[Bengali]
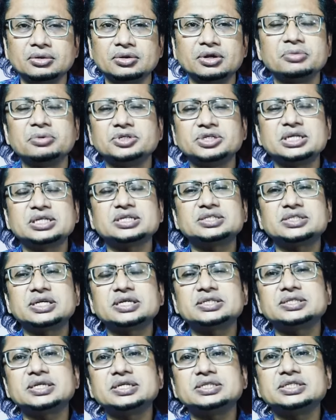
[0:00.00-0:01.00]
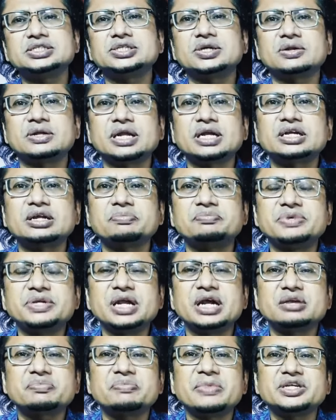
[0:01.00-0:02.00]
উনি বোঝাতে চেয়েছেন যে সরকার একটা
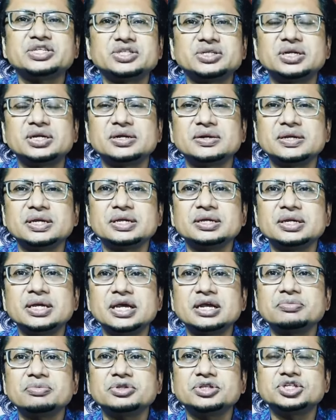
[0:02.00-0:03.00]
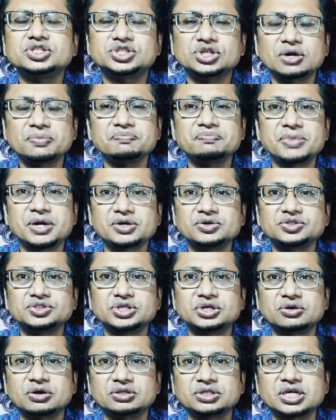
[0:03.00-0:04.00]
বিরাট মেশিনারি এর মধ্যে সব মানুষ
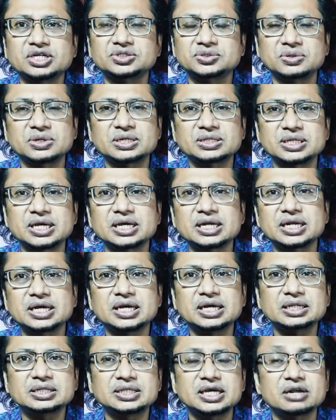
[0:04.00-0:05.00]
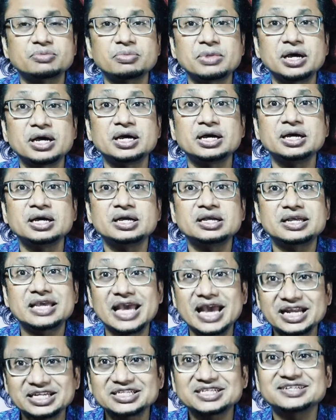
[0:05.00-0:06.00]
যে কথা শোনে তা না তার মা
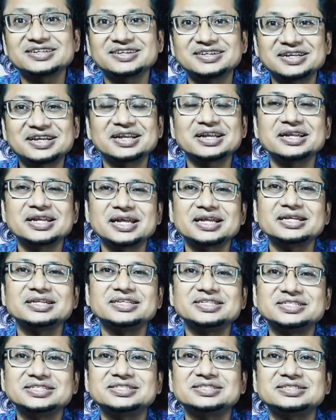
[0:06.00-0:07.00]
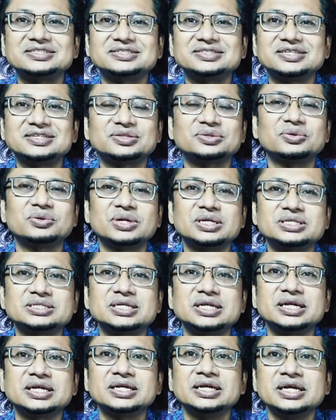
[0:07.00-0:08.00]
ক্যাটাগরিকলি নাকি নিষেধ
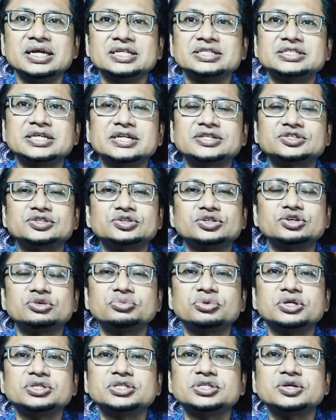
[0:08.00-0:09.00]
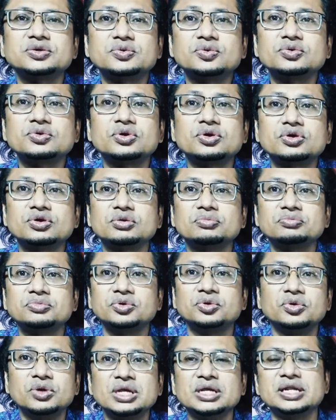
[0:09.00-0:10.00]
করেছিলেন ছাত্রদের উপরে যাতে কোনো রকম
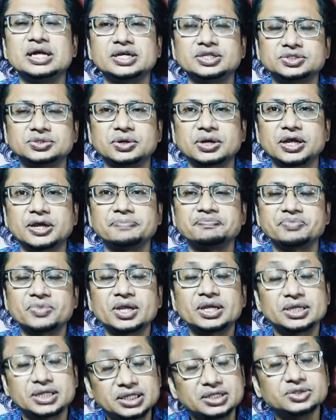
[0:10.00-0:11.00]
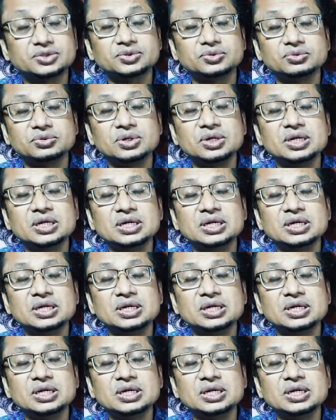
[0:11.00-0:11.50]
গুলি না চলে কিন্তু